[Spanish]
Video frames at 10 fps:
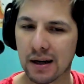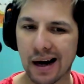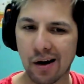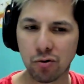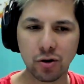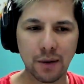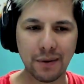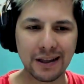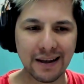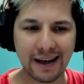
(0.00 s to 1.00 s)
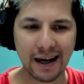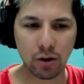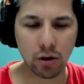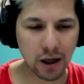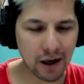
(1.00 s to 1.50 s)
a un temita de Carol
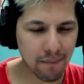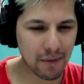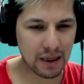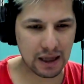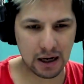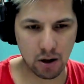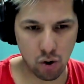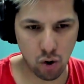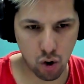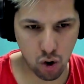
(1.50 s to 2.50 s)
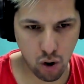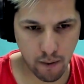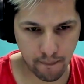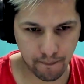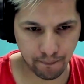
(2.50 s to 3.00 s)
que me dejó
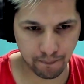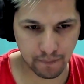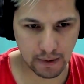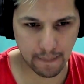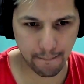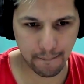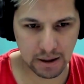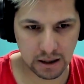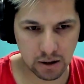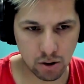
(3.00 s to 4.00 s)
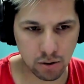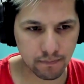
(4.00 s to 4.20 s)
pedido